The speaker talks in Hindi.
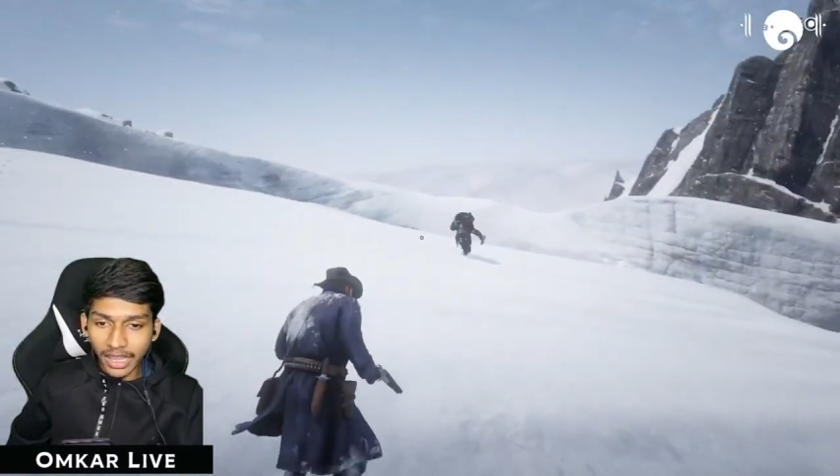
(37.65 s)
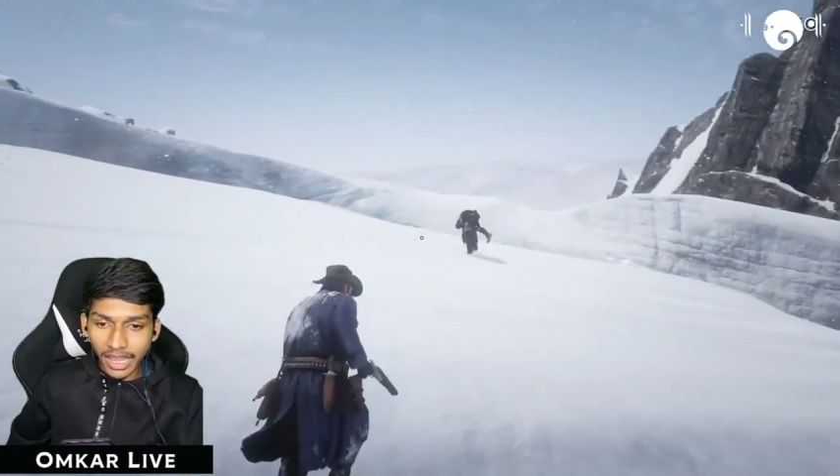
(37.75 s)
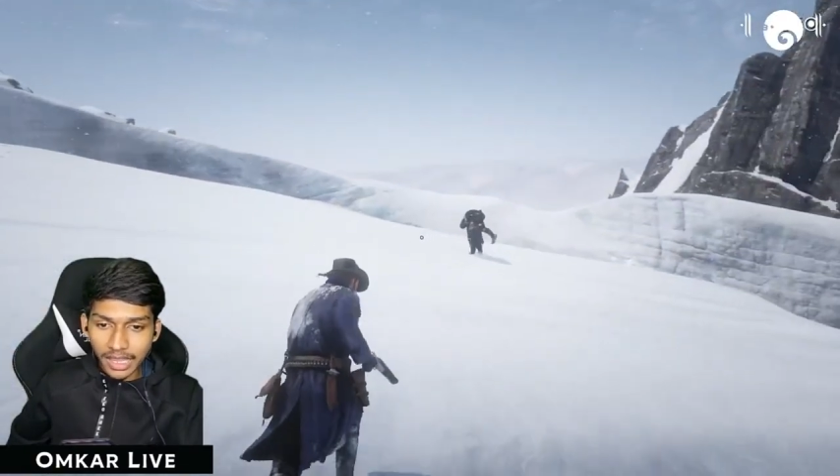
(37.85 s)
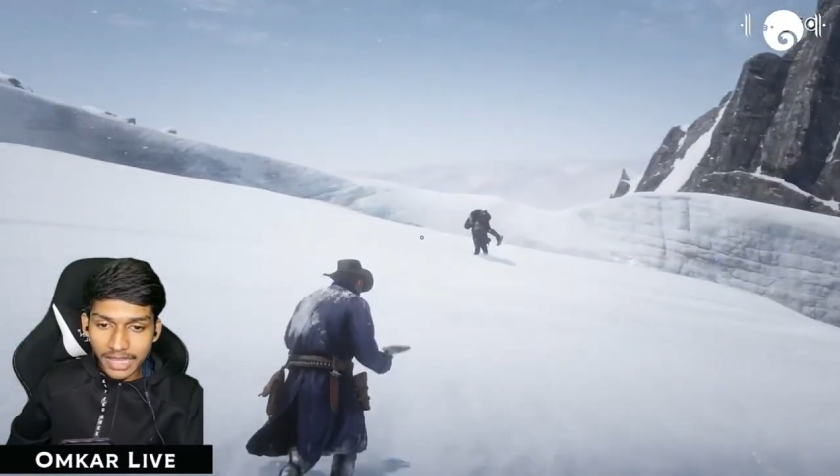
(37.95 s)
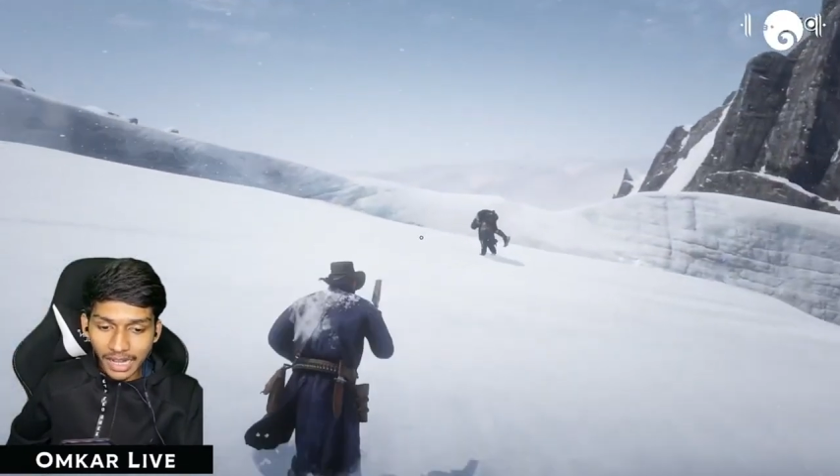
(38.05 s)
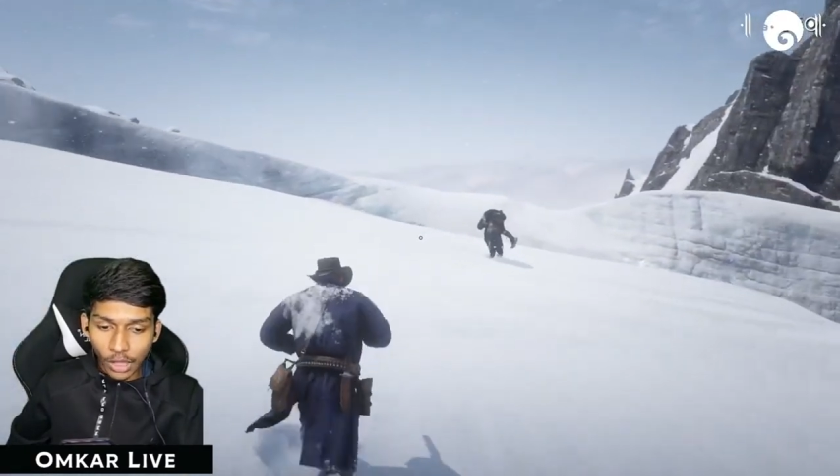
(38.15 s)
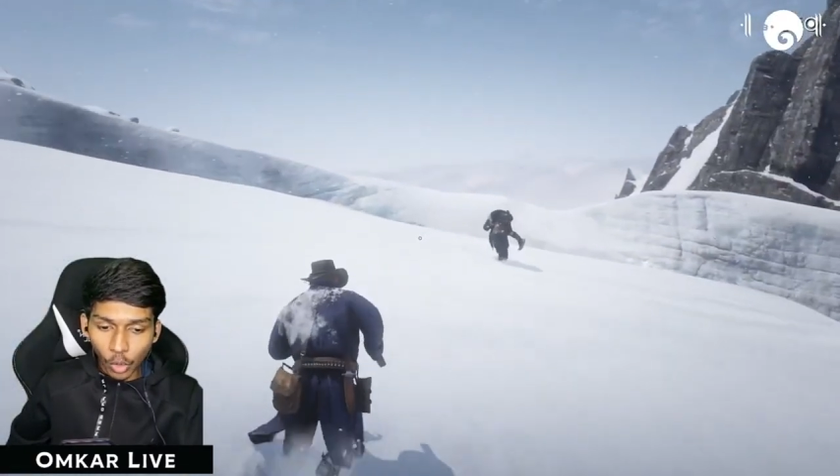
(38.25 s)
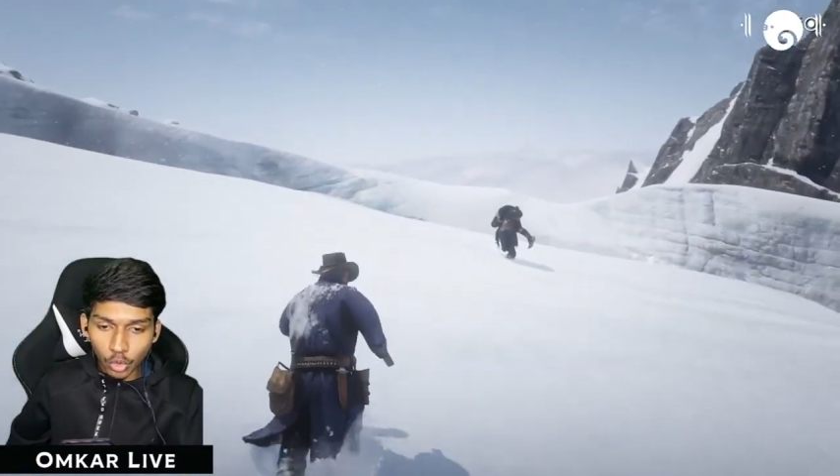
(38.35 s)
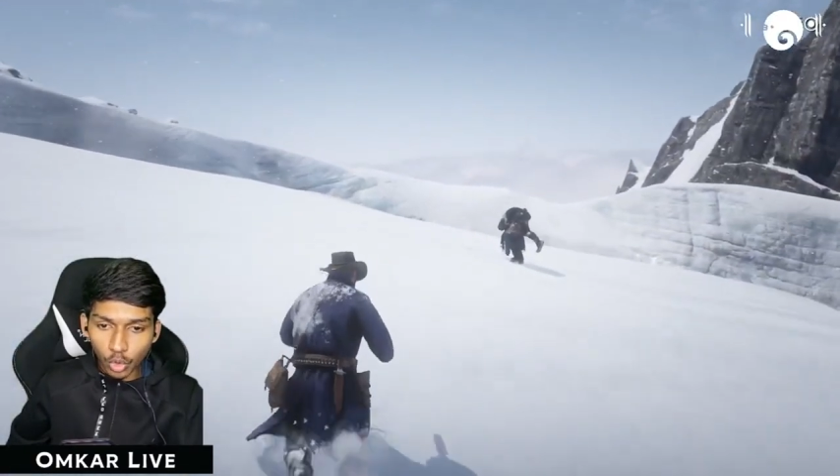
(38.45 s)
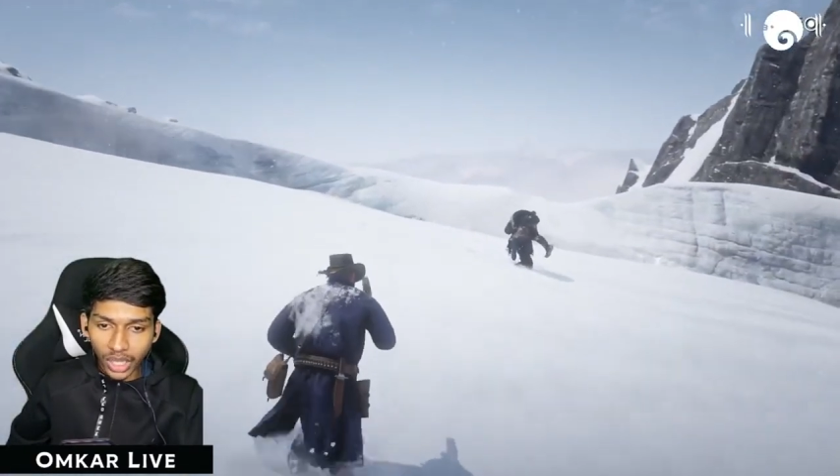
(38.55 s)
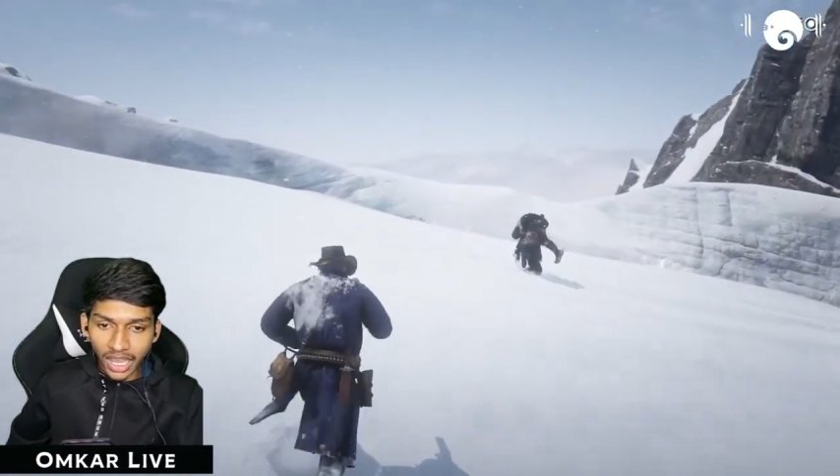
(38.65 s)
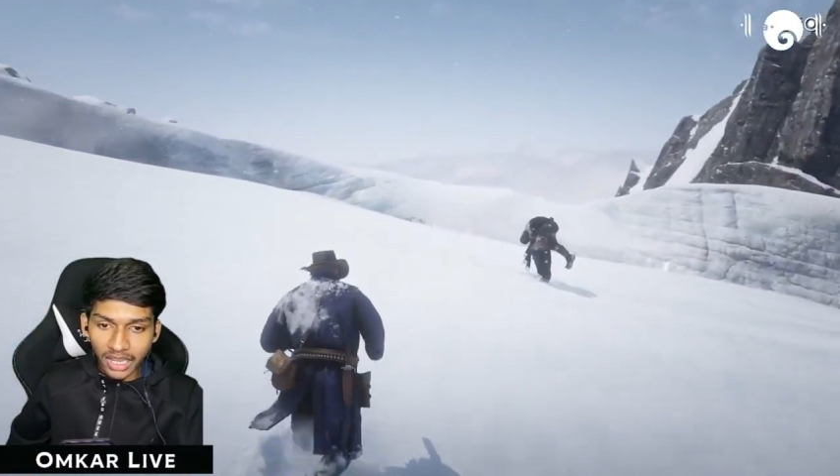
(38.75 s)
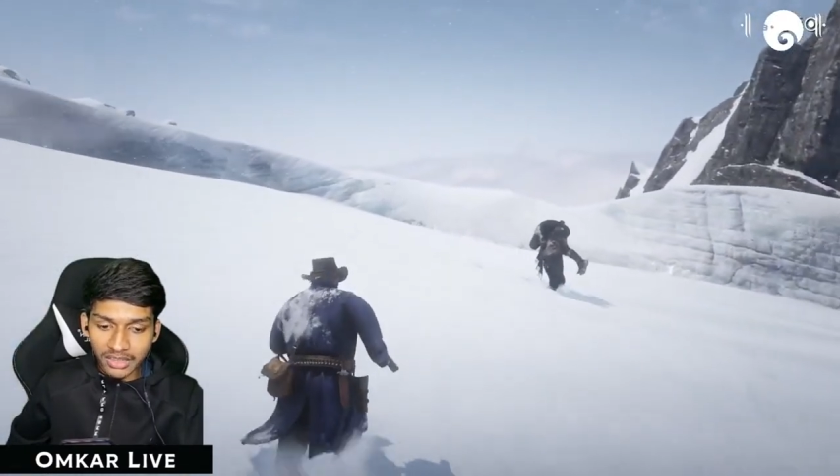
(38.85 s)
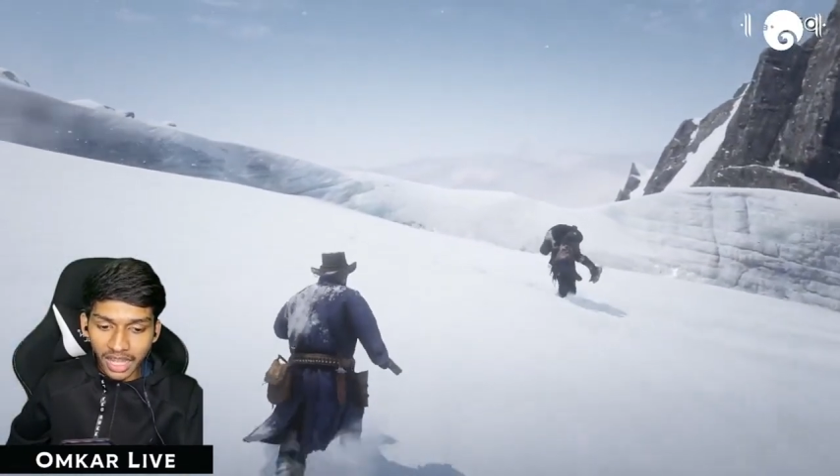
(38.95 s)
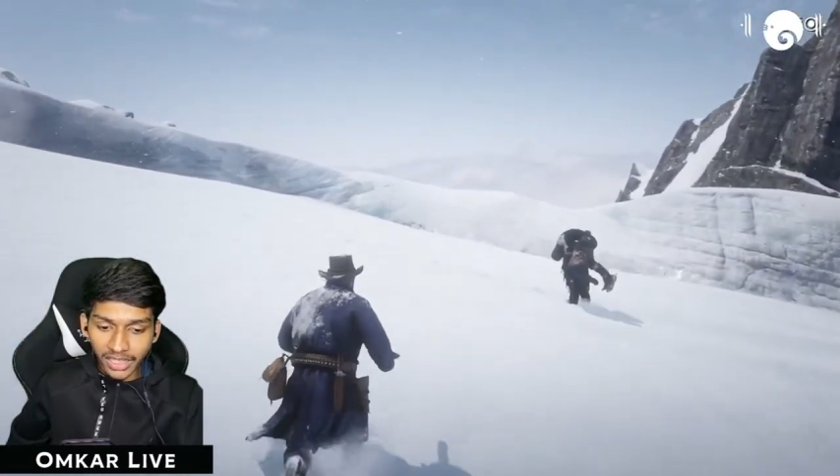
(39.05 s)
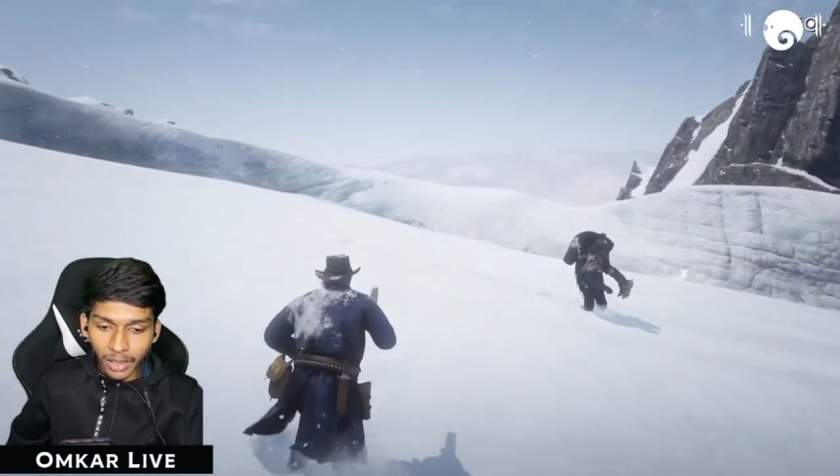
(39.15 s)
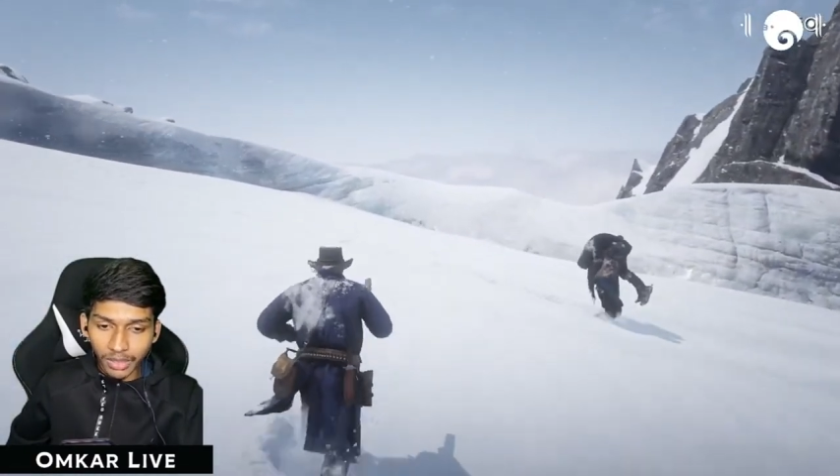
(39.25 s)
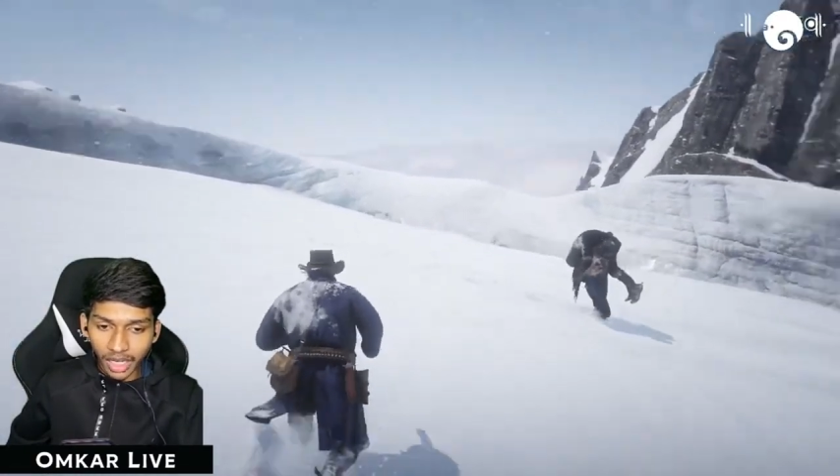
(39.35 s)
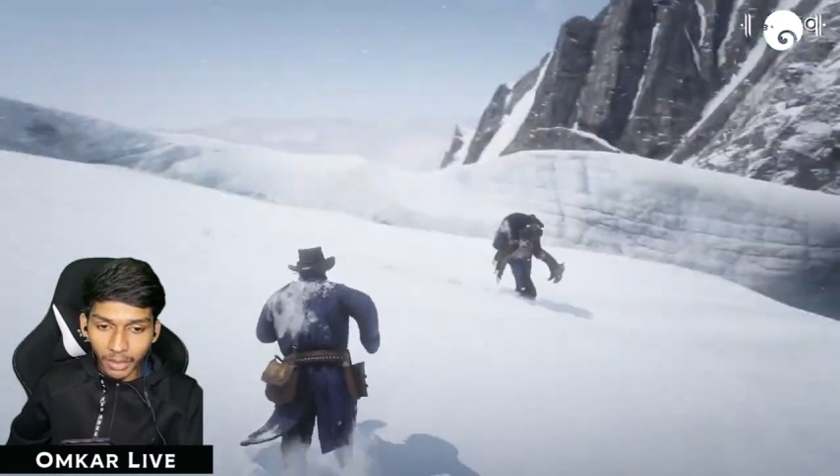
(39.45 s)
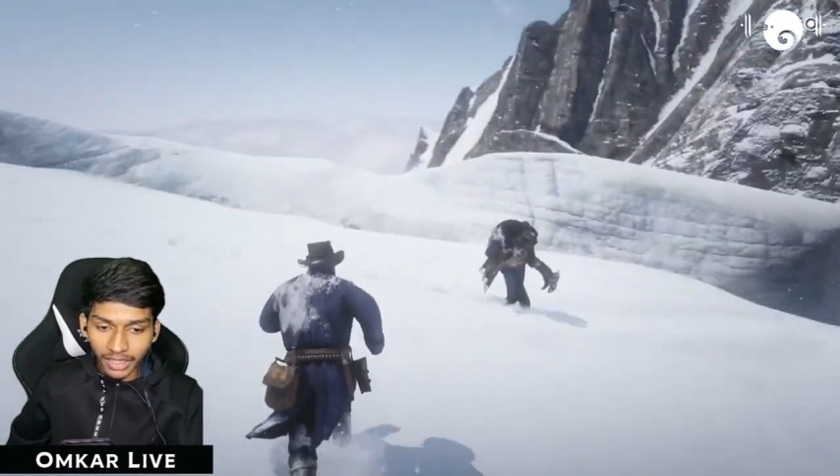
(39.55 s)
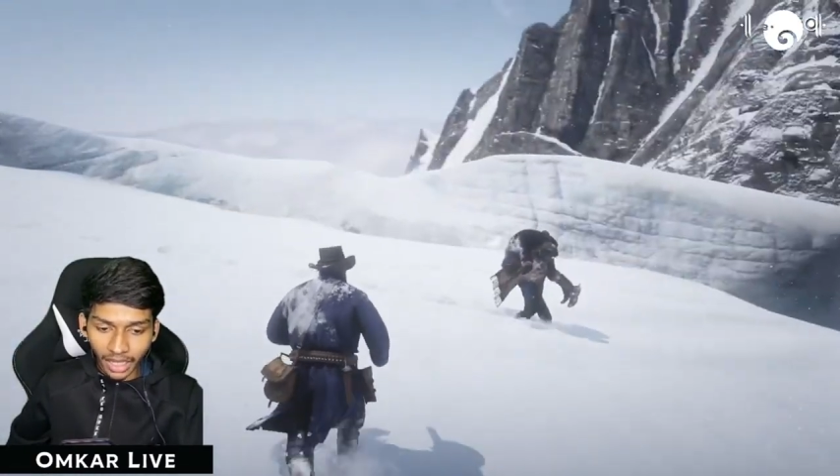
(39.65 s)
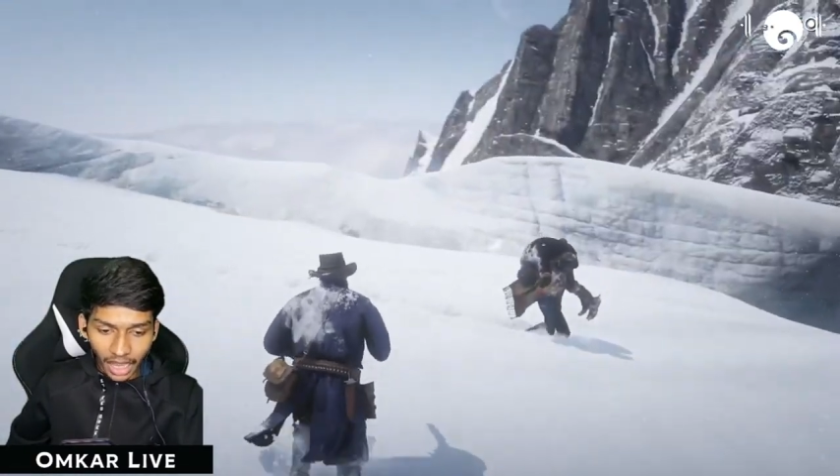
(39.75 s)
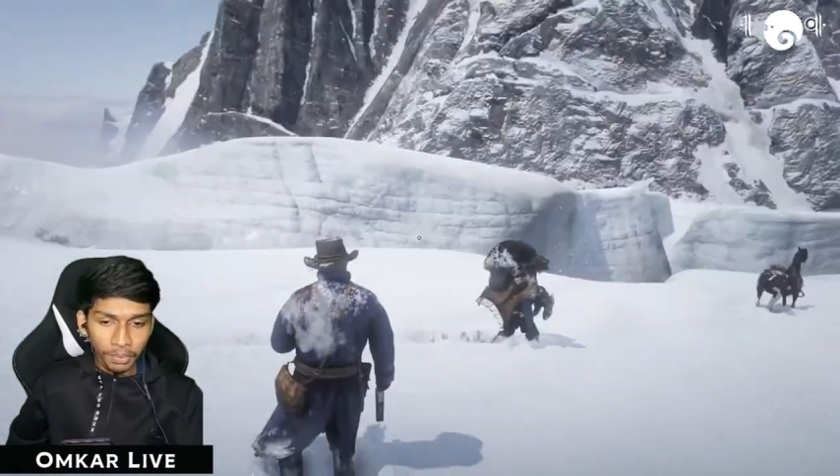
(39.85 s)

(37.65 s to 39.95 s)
ए जाना घुचू लेके इतना टाइम लकड़बक्के का